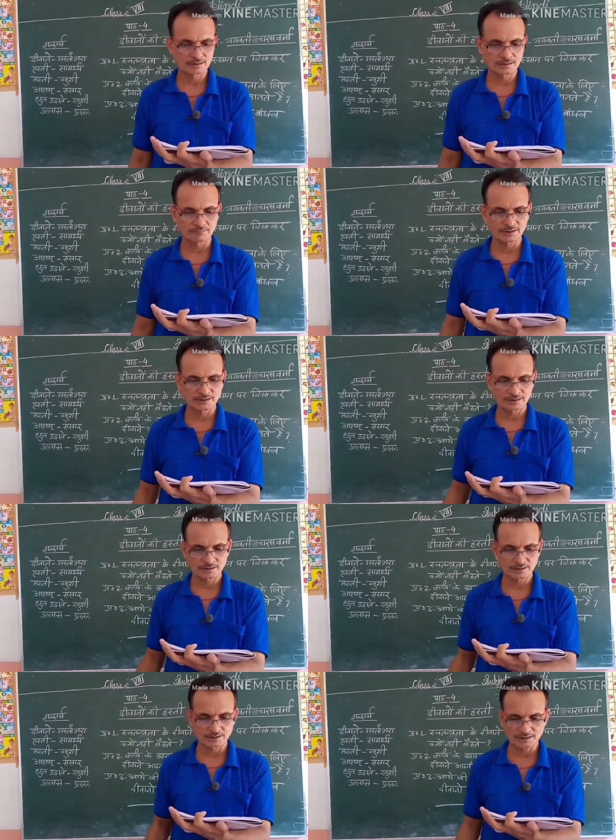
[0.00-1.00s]
कवि
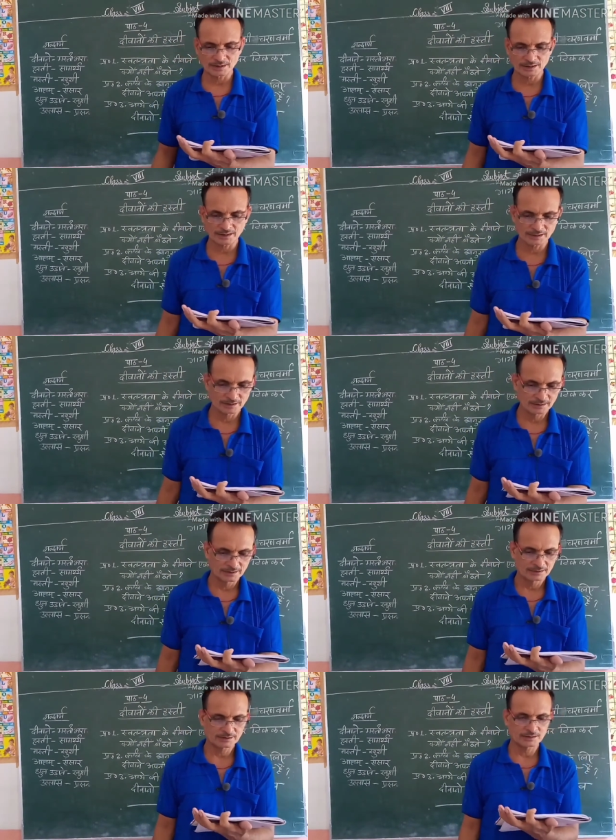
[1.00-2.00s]
कहता है
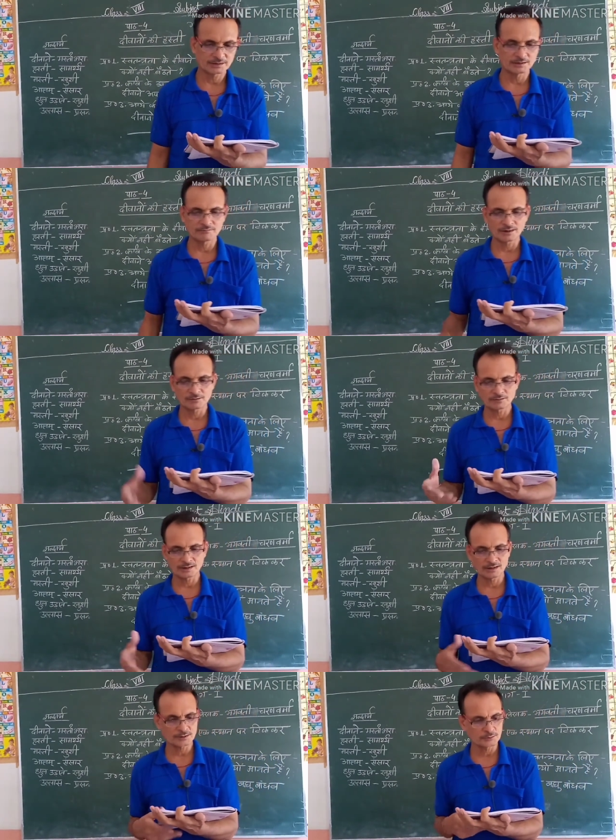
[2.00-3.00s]
कि दीवानों
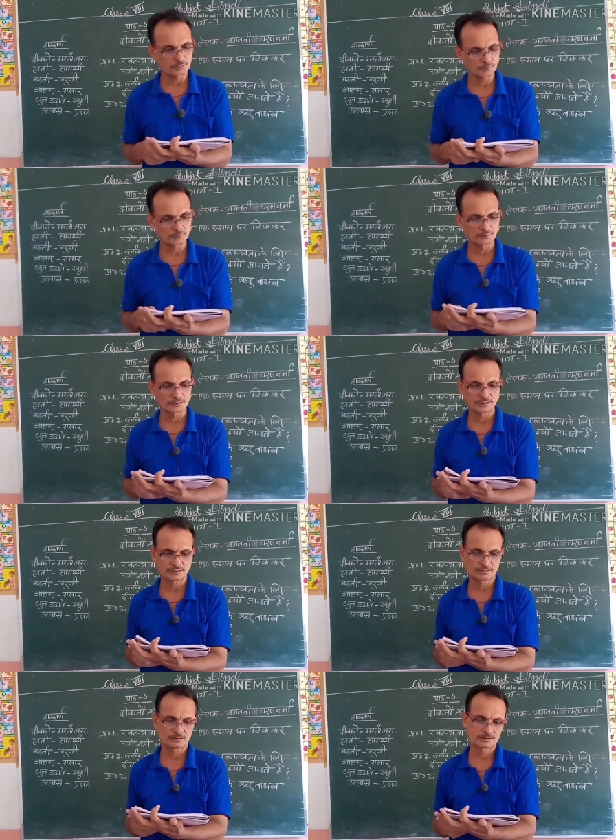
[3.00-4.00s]
के लिए सुख और दुख
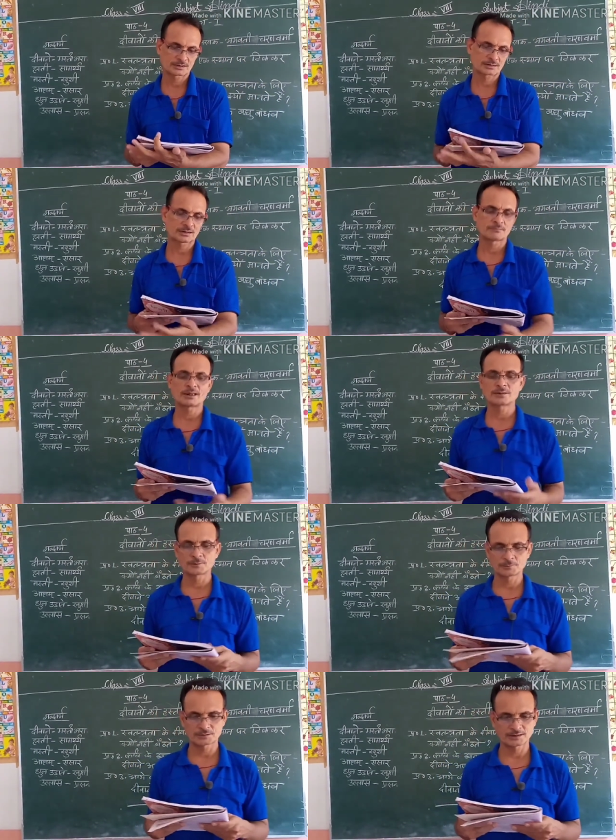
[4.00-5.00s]
समान
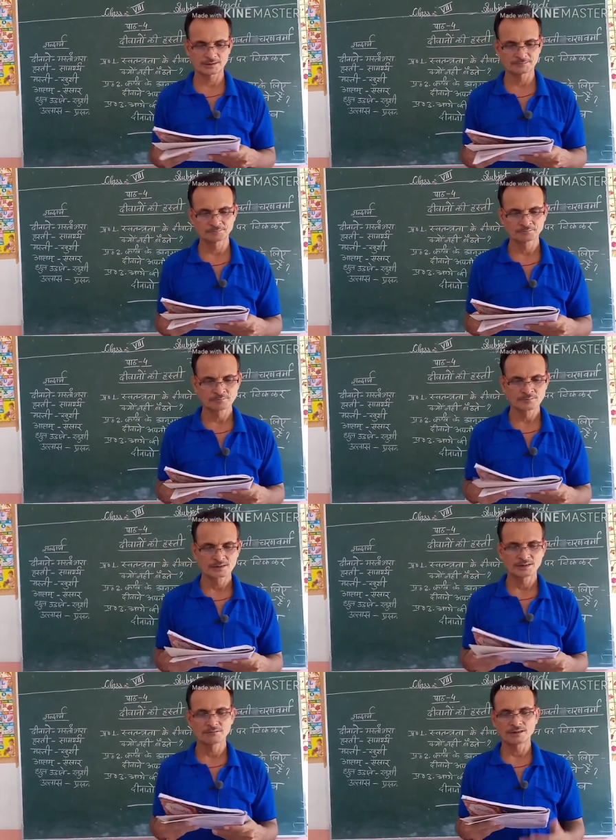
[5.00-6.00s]
रूप से
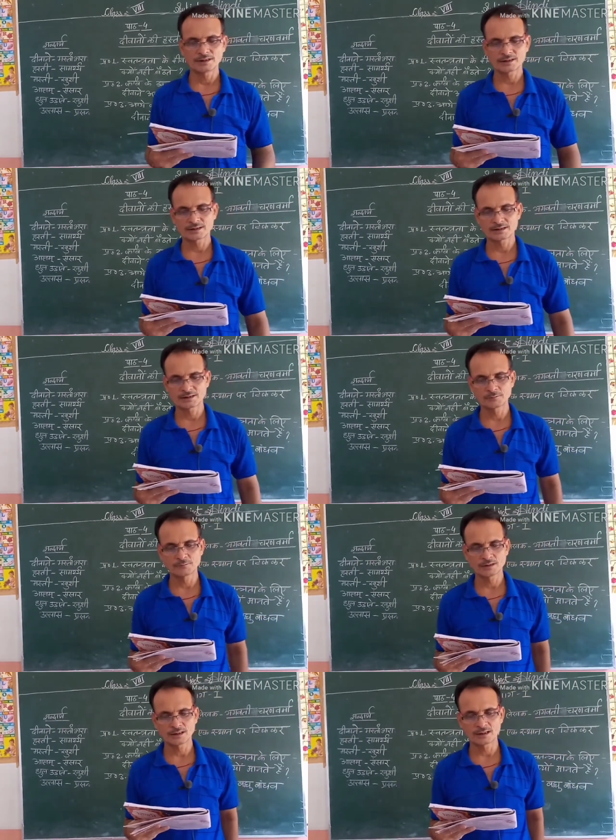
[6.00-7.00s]
दीवाने कहते हैं कि
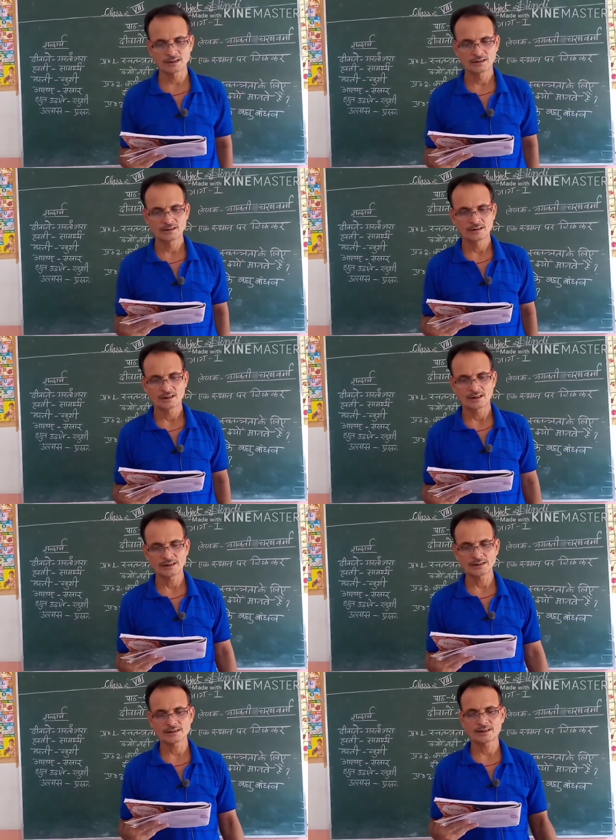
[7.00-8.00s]
उनका
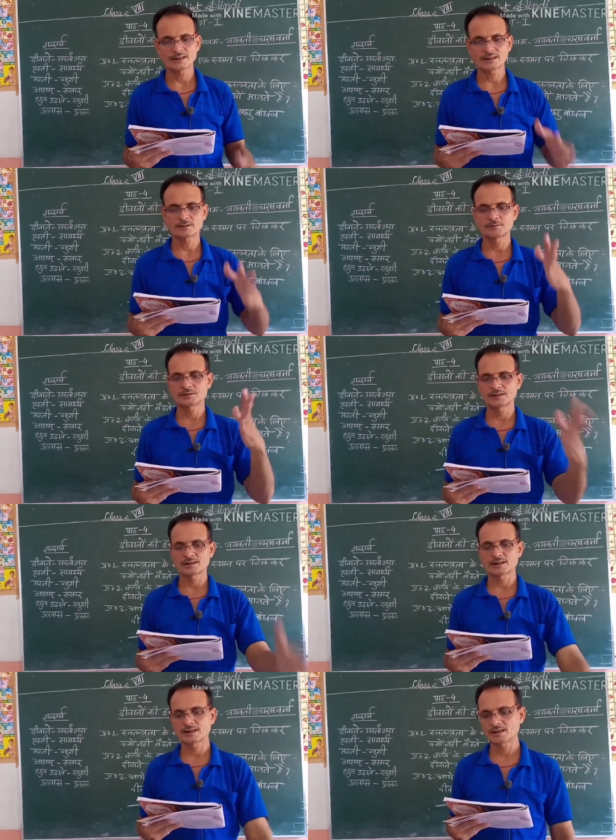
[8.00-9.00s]
आने जाने का कोई
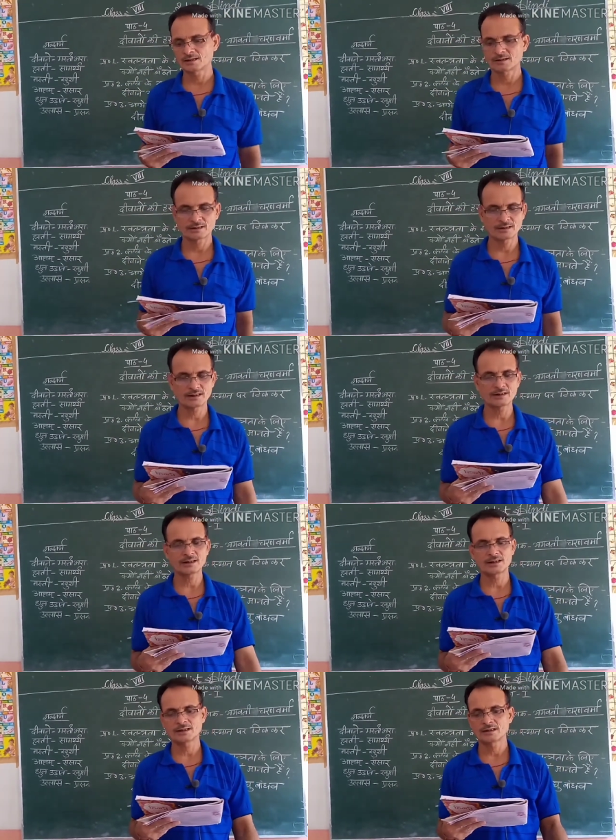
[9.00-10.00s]
ठिकाना नहीं
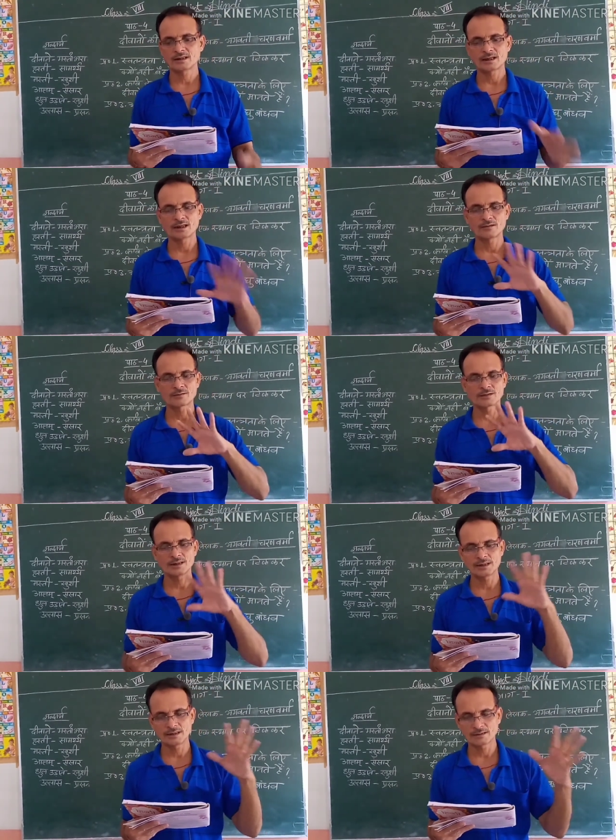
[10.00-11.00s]
है और न
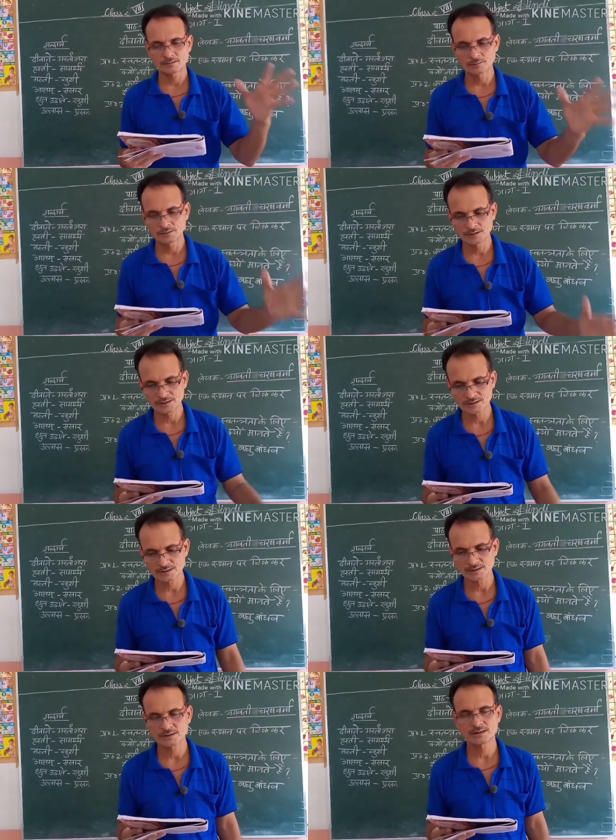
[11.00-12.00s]
कोई इस
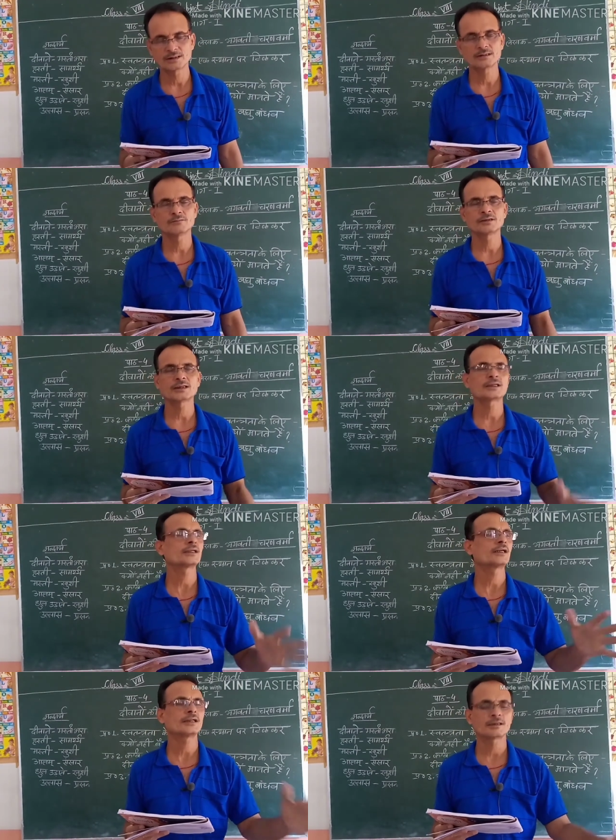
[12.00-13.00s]
उनके
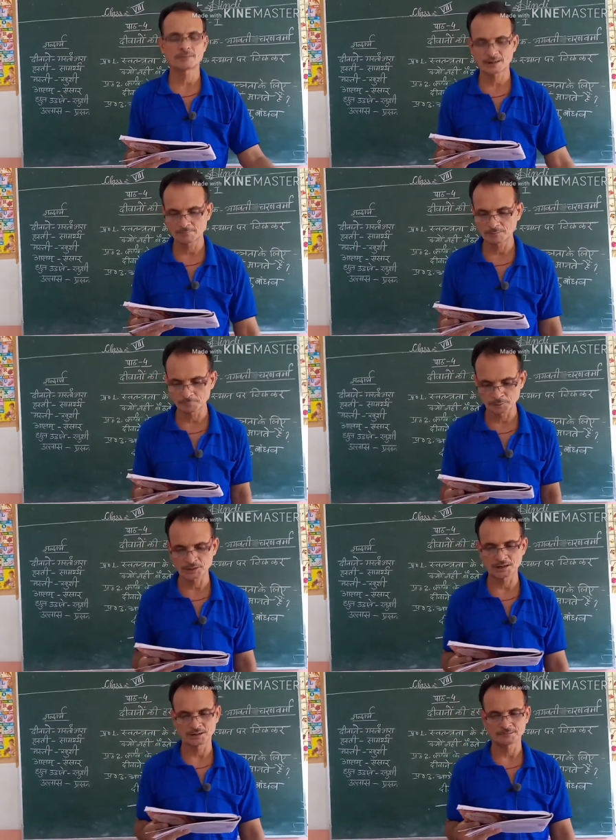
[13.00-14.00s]
ठिकाने के बारे में पूछे